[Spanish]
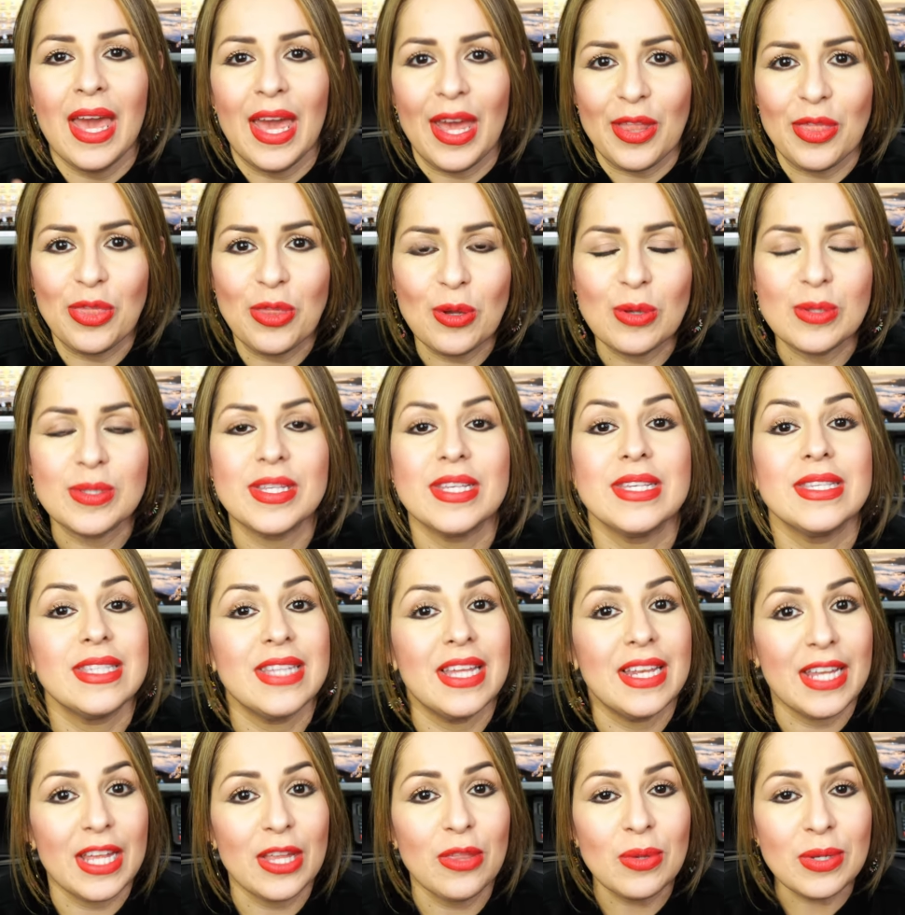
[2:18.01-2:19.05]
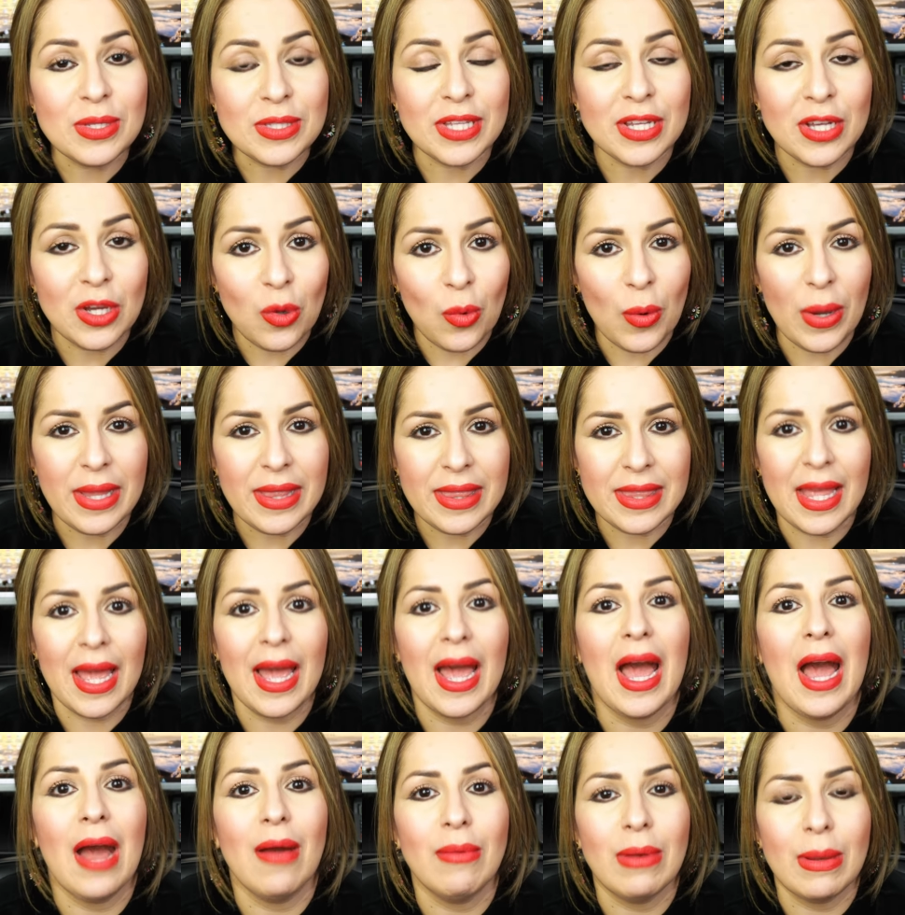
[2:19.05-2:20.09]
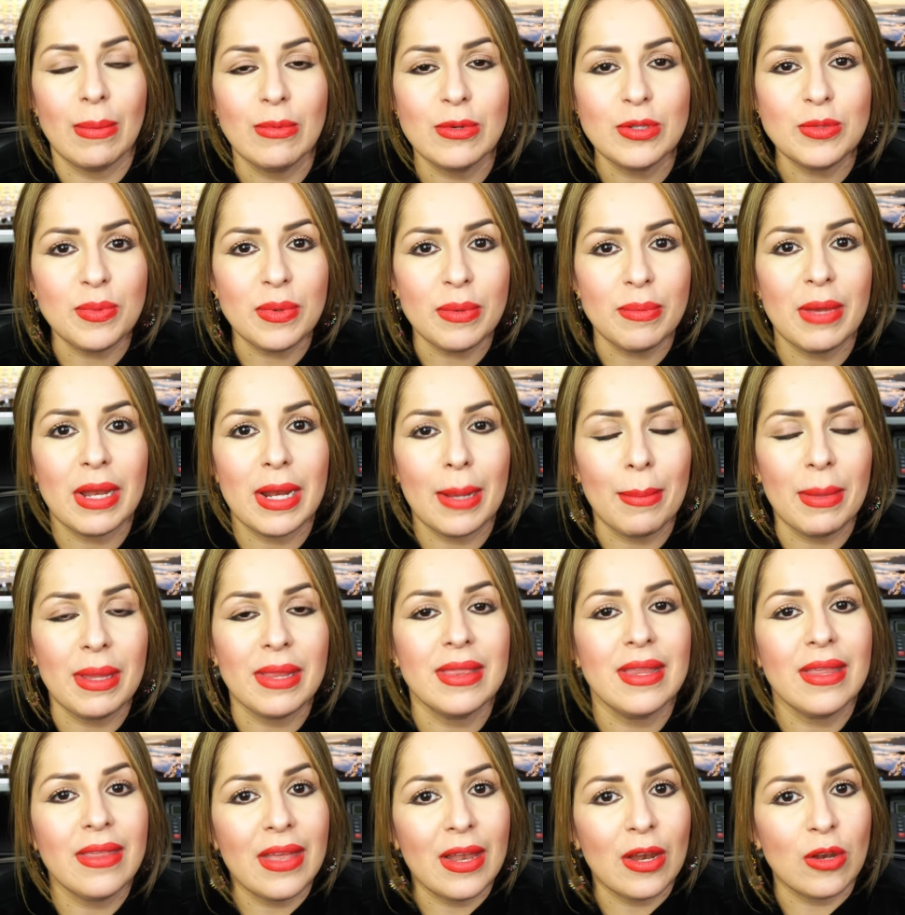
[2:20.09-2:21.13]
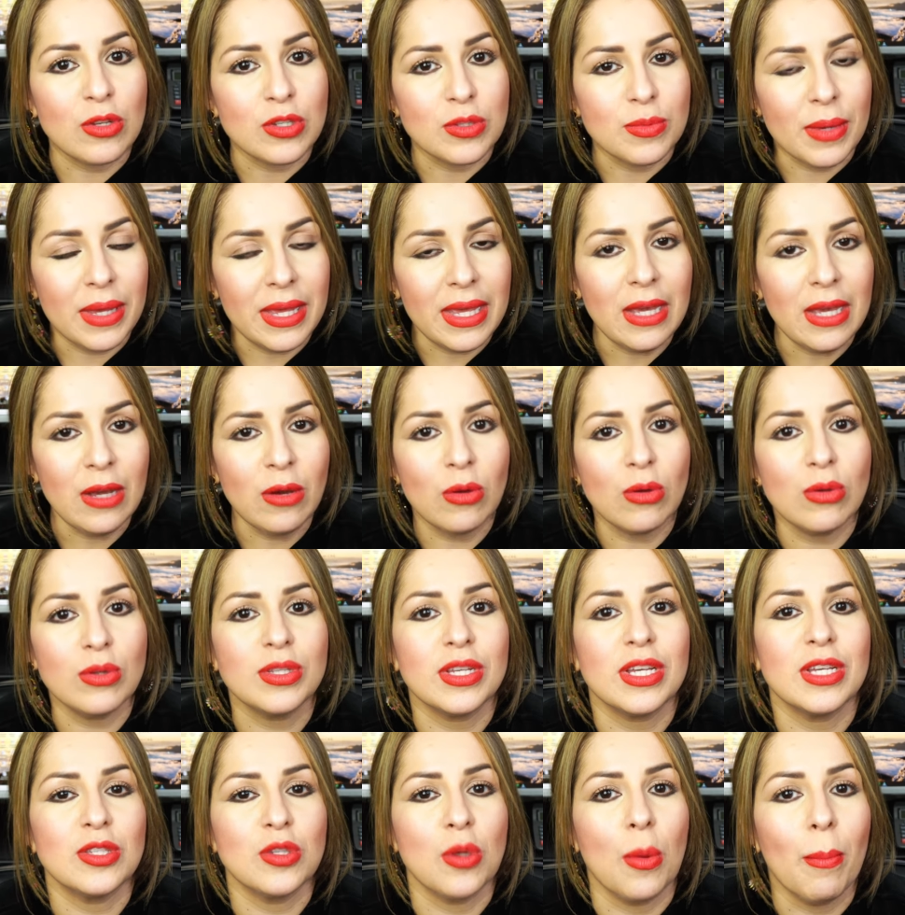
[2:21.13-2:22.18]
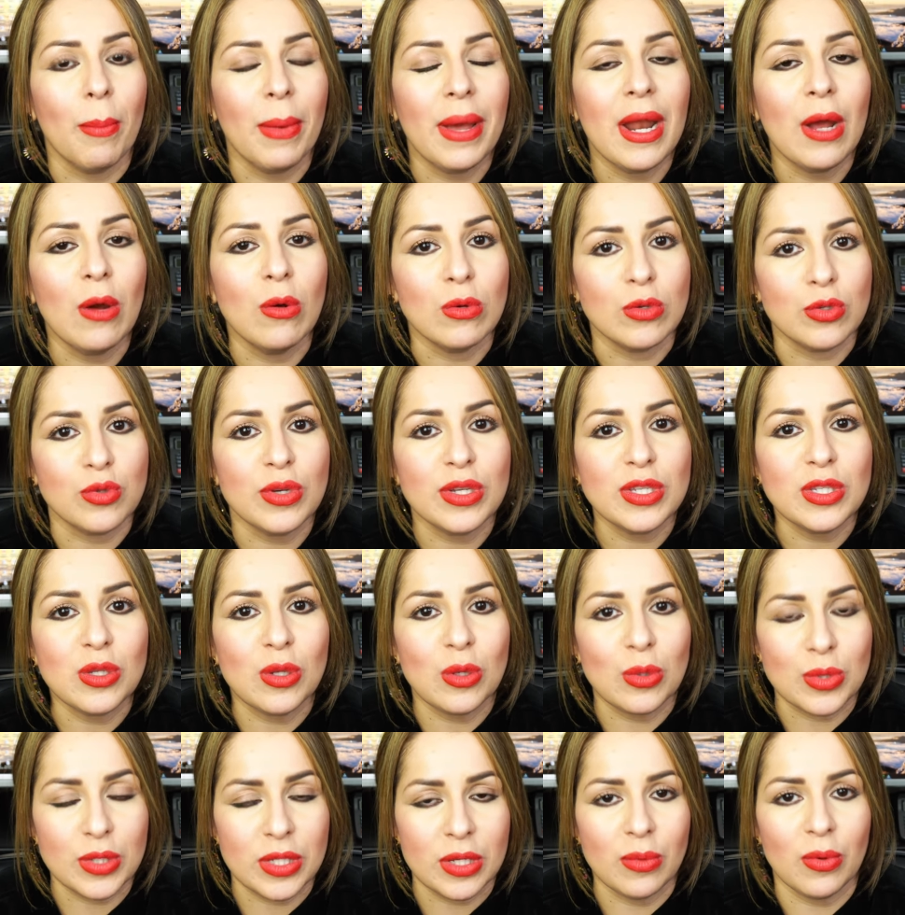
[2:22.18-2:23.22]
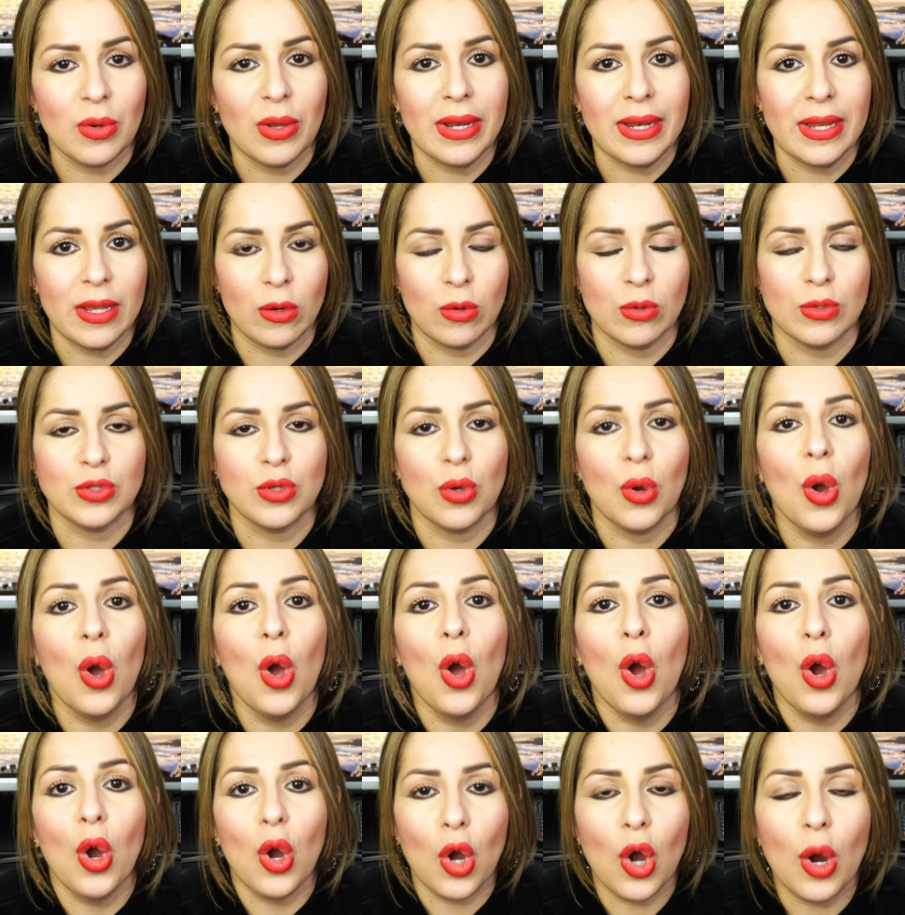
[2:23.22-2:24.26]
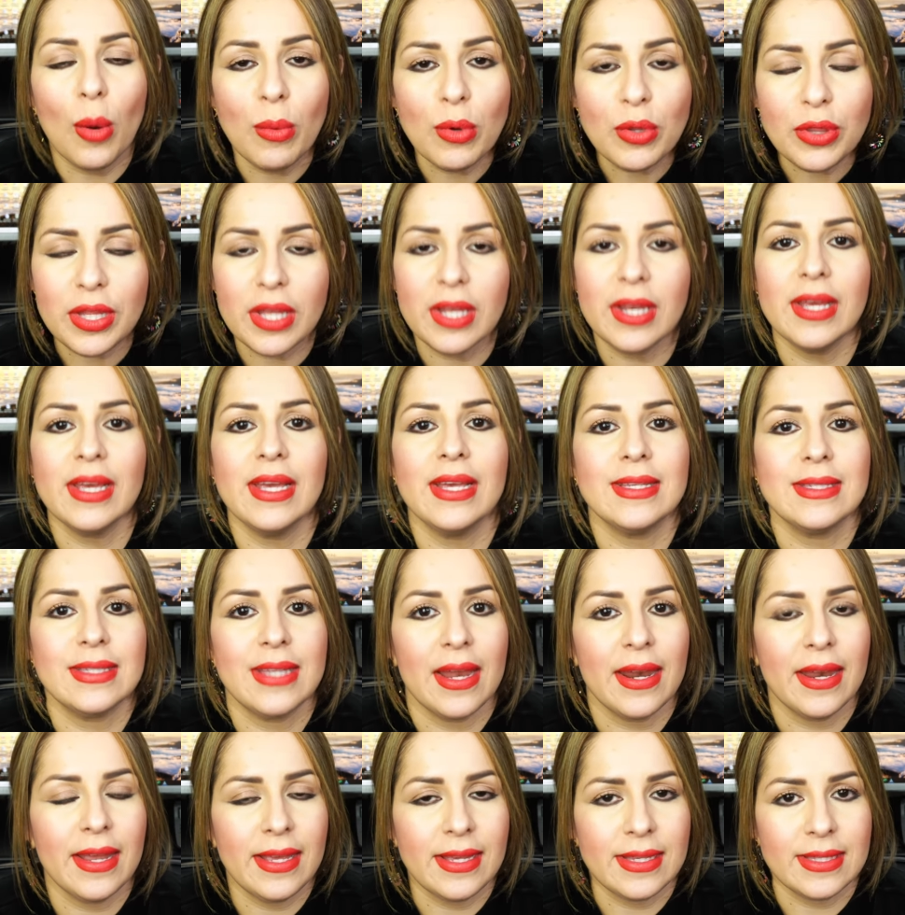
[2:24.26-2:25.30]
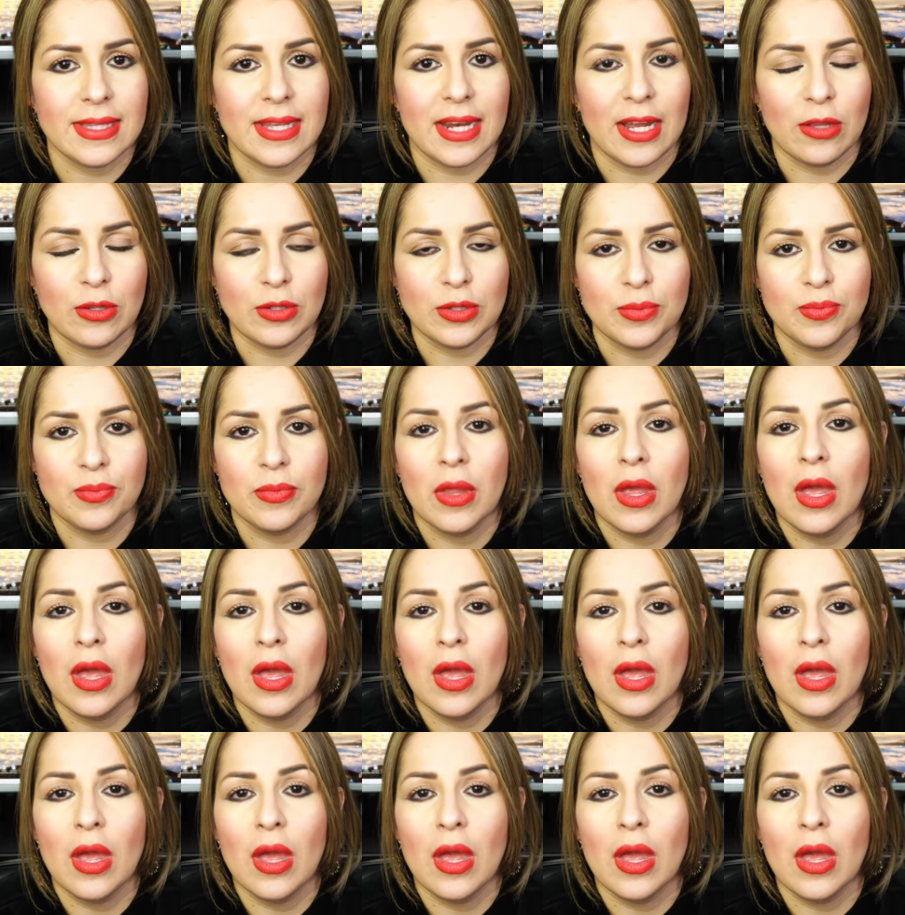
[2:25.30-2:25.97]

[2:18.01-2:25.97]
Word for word: Entonces, teniendo esto en cuenta, hablemos primeramente de los vehículos que son para uso exclusivo del negocio ¿Cómo tienen que estar registrados?